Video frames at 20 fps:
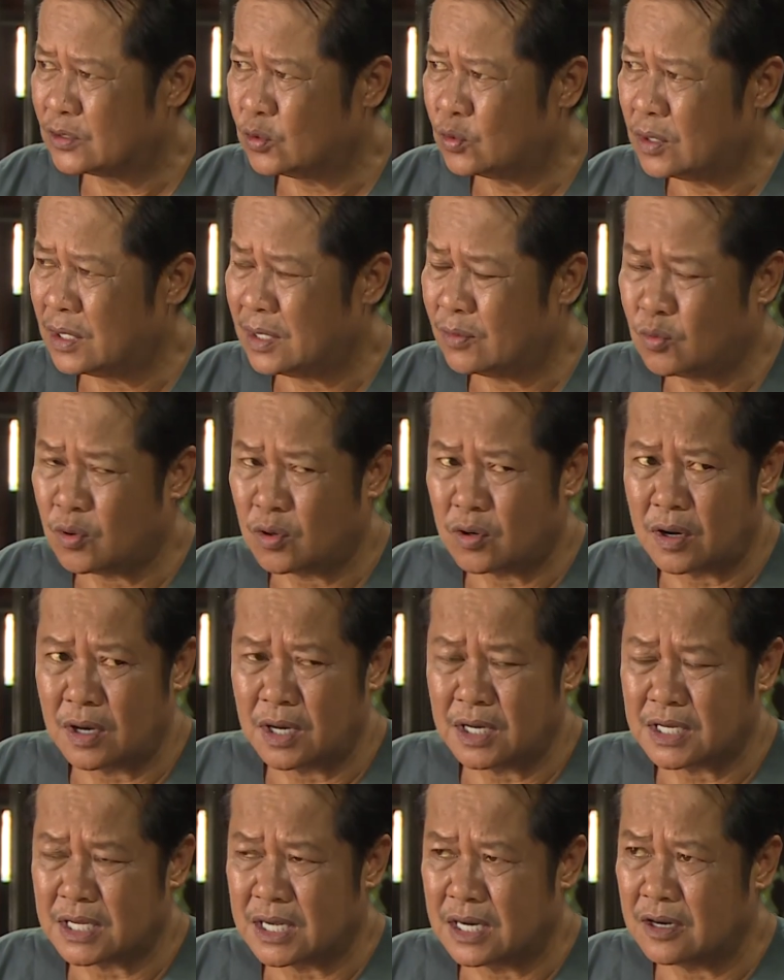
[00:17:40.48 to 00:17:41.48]
tôi nói không có có
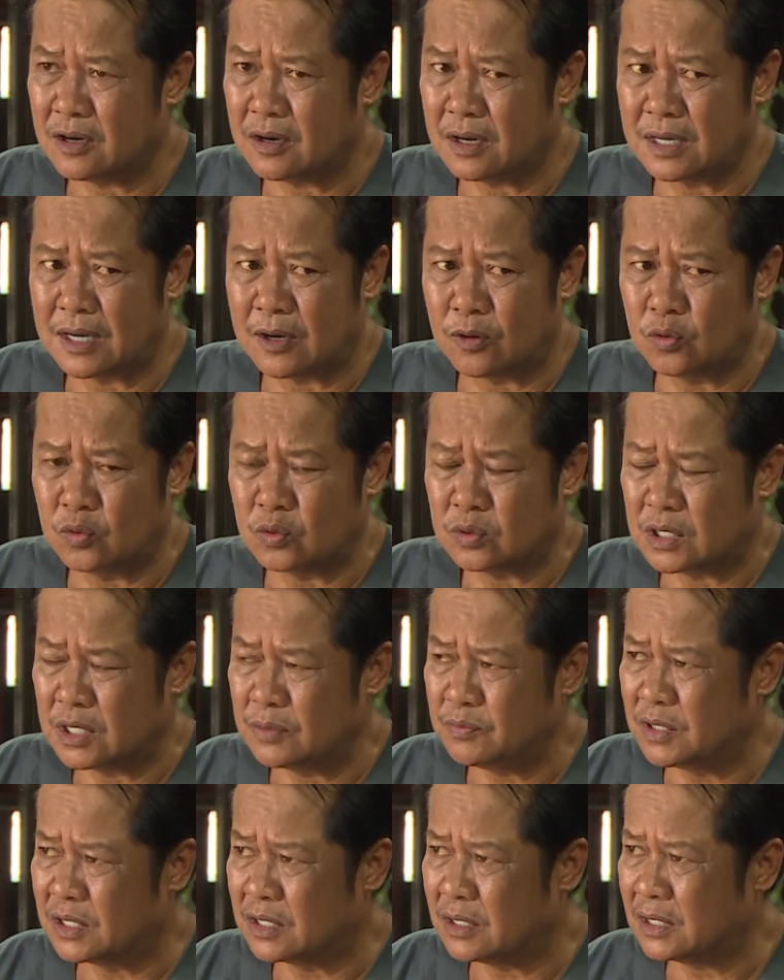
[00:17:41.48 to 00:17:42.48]
cái chuyện đó đâu
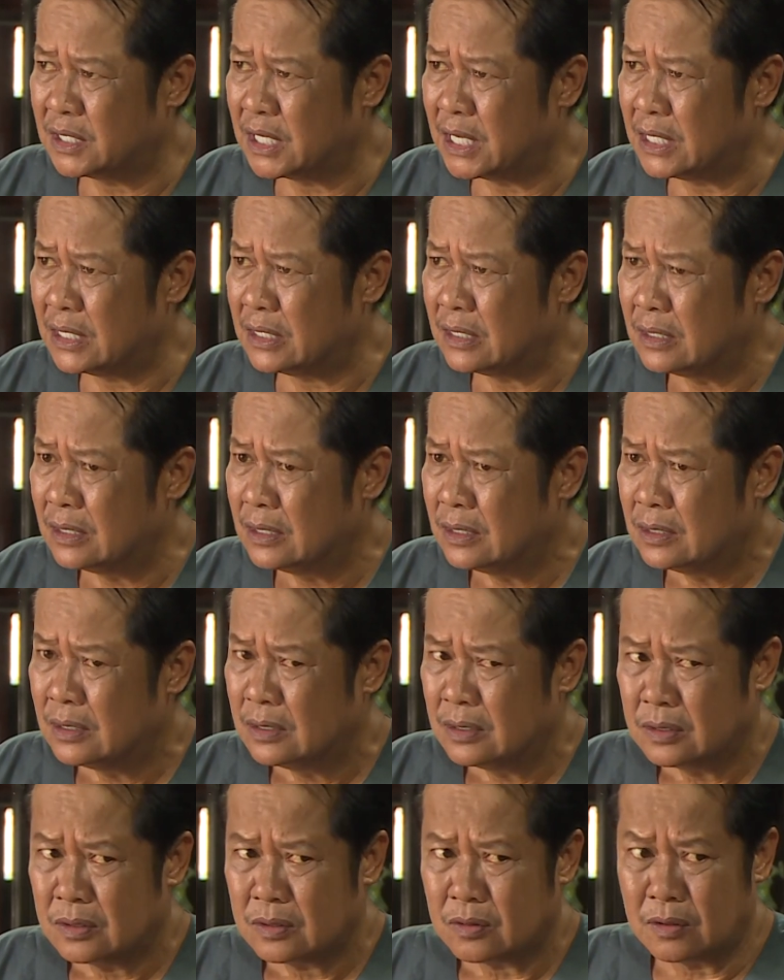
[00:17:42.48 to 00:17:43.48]
thím đừng có nghi
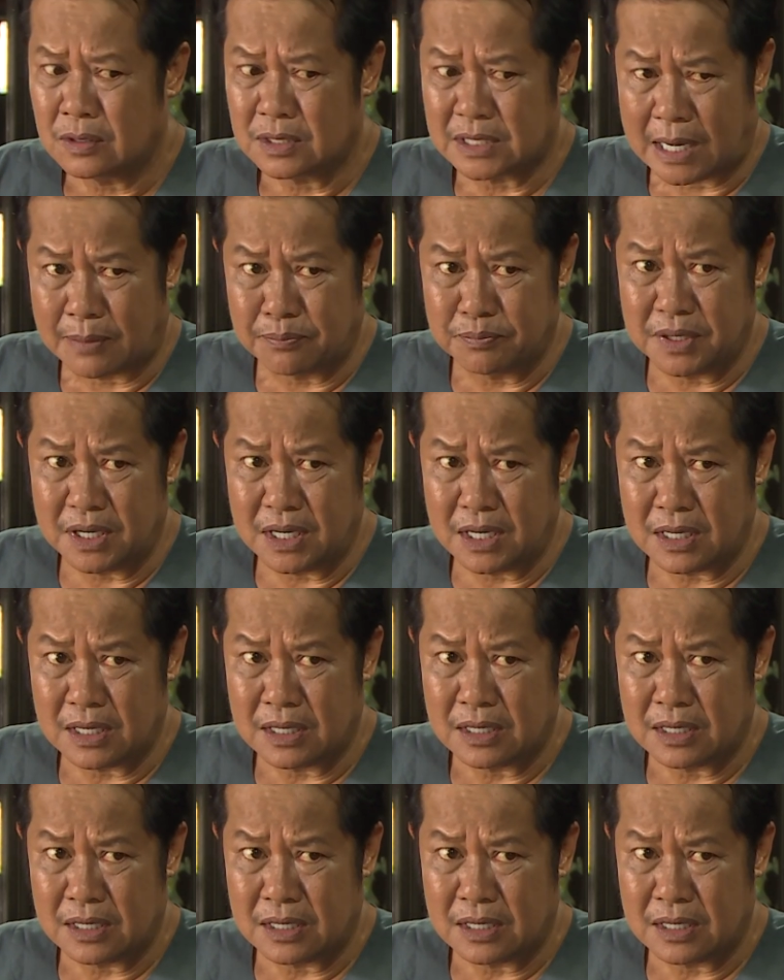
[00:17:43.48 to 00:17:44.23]
con chậm đó